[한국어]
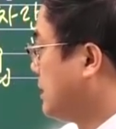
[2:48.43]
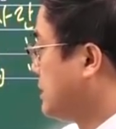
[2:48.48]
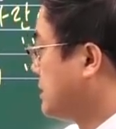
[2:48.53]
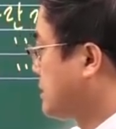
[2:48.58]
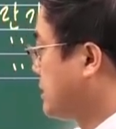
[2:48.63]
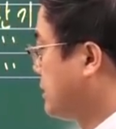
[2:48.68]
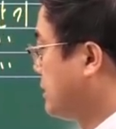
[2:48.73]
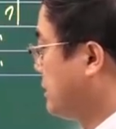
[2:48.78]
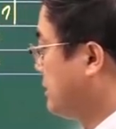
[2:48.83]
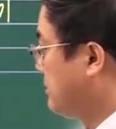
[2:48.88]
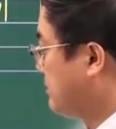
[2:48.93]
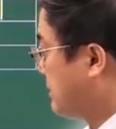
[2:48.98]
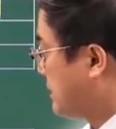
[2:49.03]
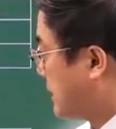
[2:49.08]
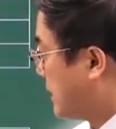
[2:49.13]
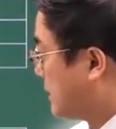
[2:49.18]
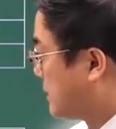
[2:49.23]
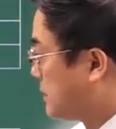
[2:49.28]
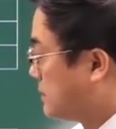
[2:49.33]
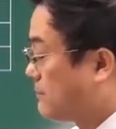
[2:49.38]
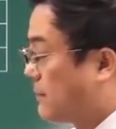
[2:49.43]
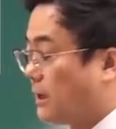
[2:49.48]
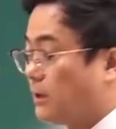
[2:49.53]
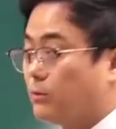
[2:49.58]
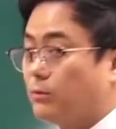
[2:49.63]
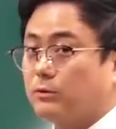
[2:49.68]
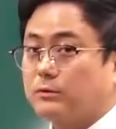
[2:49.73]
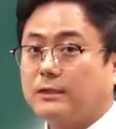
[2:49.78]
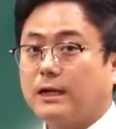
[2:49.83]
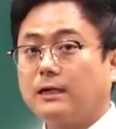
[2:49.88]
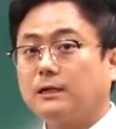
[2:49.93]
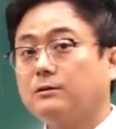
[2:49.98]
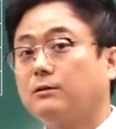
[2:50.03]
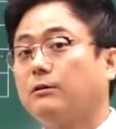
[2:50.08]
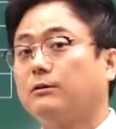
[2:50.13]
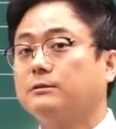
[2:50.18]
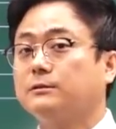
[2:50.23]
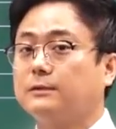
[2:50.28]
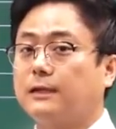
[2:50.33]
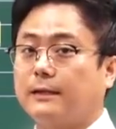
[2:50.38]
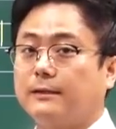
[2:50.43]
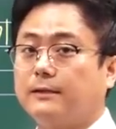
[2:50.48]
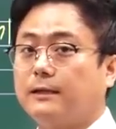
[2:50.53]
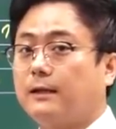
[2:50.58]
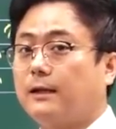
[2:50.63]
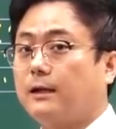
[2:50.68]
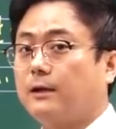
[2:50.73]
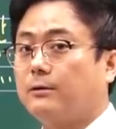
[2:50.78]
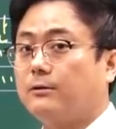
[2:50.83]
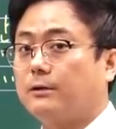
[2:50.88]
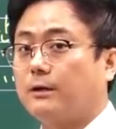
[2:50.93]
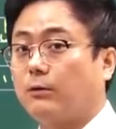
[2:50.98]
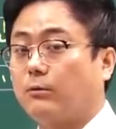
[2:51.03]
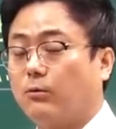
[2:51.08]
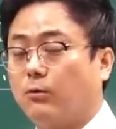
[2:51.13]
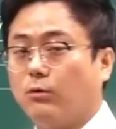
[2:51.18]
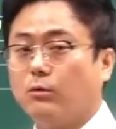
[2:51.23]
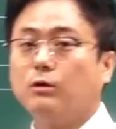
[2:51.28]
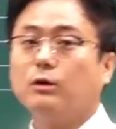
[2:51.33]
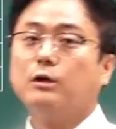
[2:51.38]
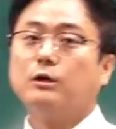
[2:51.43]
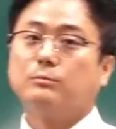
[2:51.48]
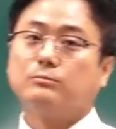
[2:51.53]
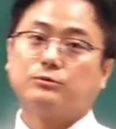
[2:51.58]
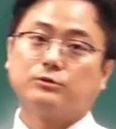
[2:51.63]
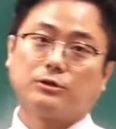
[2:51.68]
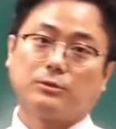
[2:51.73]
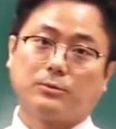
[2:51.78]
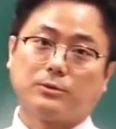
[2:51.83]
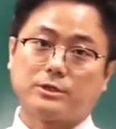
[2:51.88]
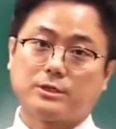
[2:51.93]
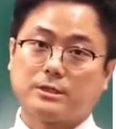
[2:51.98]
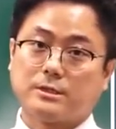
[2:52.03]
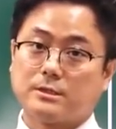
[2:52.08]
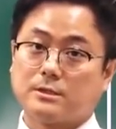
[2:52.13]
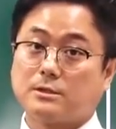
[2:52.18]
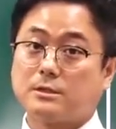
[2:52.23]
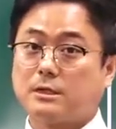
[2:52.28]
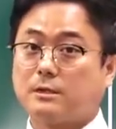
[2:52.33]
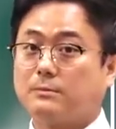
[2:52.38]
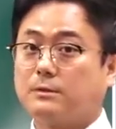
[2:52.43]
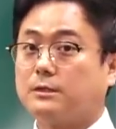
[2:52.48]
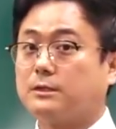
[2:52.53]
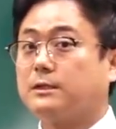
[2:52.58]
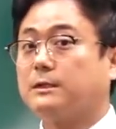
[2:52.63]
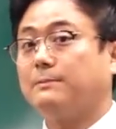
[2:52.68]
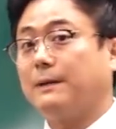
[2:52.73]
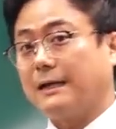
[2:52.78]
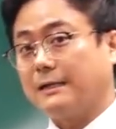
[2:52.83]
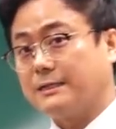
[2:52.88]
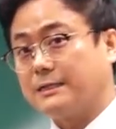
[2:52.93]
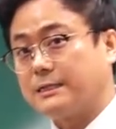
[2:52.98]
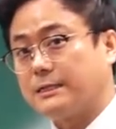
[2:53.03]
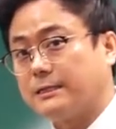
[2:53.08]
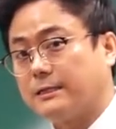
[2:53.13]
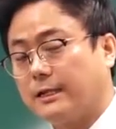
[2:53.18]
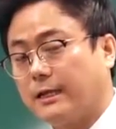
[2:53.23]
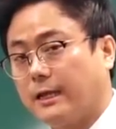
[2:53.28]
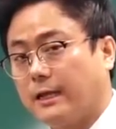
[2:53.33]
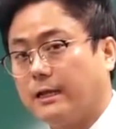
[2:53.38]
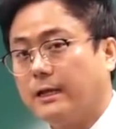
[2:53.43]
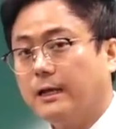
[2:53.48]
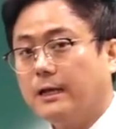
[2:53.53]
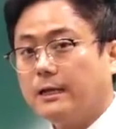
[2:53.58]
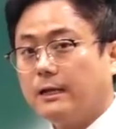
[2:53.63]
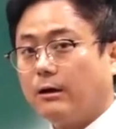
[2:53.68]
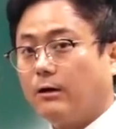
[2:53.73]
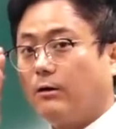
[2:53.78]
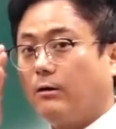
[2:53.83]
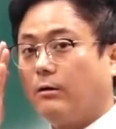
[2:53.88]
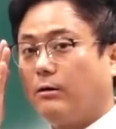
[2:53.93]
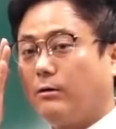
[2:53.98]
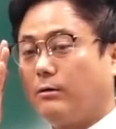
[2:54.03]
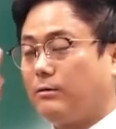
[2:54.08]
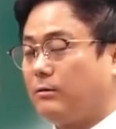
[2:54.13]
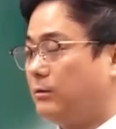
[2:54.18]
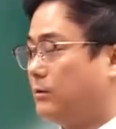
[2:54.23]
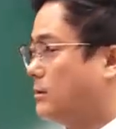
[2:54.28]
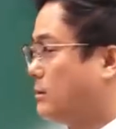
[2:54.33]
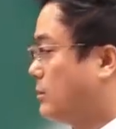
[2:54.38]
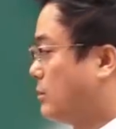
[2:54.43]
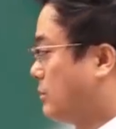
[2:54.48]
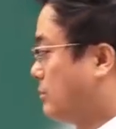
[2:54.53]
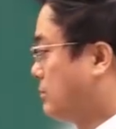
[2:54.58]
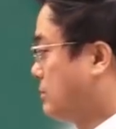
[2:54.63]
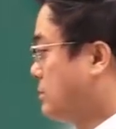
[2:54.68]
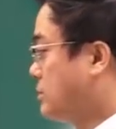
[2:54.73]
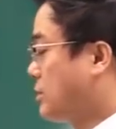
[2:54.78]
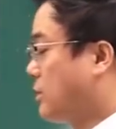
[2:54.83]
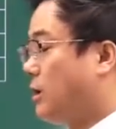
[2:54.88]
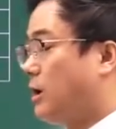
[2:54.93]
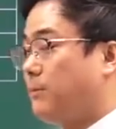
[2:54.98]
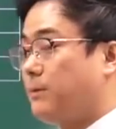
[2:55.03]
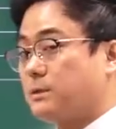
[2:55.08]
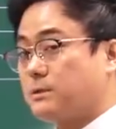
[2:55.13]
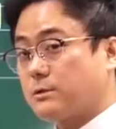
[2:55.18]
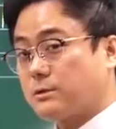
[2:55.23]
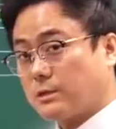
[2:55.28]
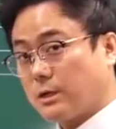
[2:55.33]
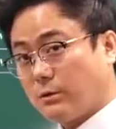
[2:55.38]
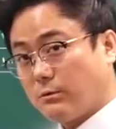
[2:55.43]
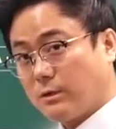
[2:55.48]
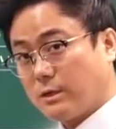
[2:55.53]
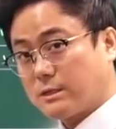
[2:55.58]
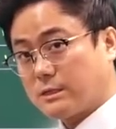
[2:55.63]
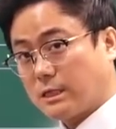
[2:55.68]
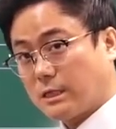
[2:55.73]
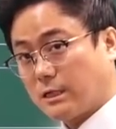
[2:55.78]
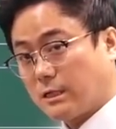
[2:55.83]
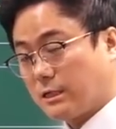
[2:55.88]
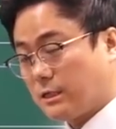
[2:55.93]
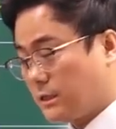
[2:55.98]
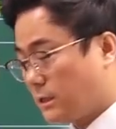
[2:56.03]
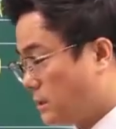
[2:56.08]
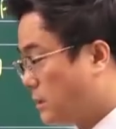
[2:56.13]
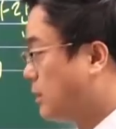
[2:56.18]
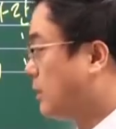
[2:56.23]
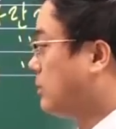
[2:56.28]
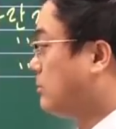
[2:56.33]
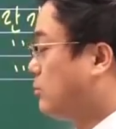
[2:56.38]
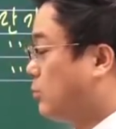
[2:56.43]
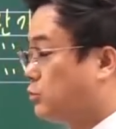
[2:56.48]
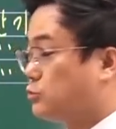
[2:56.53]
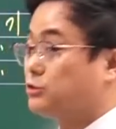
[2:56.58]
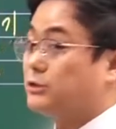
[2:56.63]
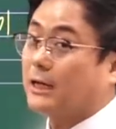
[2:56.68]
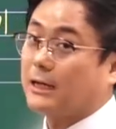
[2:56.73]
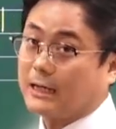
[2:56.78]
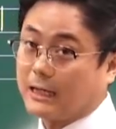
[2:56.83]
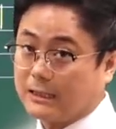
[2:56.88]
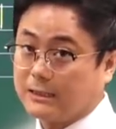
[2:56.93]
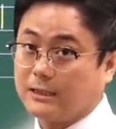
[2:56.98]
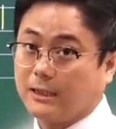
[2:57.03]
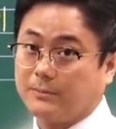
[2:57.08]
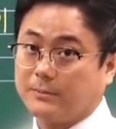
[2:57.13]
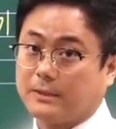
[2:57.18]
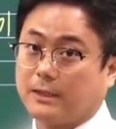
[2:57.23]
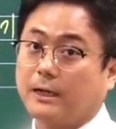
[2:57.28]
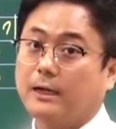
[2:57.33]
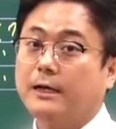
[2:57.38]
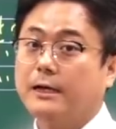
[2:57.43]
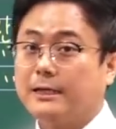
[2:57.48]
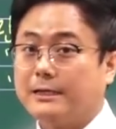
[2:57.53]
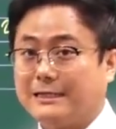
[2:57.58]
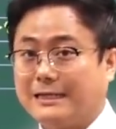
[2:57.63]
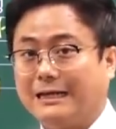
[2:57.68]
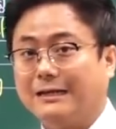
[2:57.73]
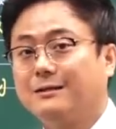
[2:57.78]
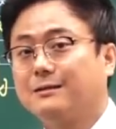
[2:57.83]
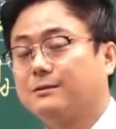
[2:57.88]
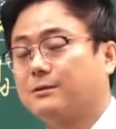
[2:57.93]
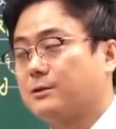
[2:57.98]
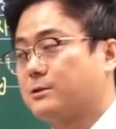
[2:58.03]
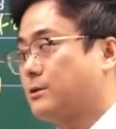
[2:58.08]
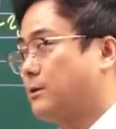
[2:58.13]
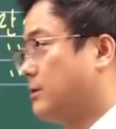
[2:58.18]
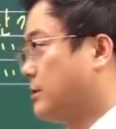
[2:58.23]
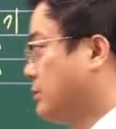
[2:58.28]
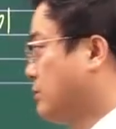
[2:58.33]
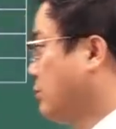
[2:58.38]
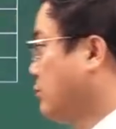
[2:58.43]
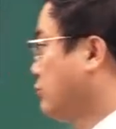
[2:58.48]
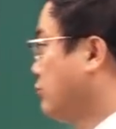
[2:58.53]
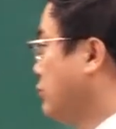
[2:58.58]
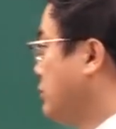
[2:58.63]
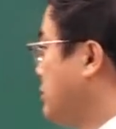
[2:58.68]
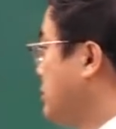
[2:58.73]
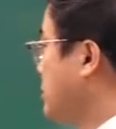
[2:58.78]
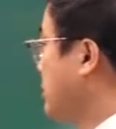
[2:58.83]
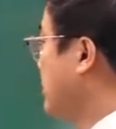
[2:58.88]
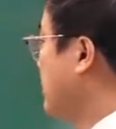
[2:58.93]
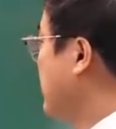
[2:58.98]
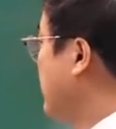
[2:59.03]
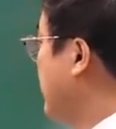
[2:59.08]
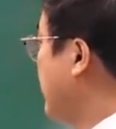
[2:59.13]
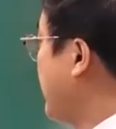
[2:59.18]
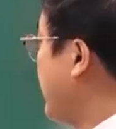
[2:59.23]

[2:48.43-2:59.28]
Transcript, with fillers: 지금 얘들 말고 다른 거는 안 되나요? 라고 물어보시는 선생님들이 많으시는데 어, 여러분 저압에서 사용하는 차단기는 모두 다 가능합니다. 예를 들어서 이런 것도 있죠.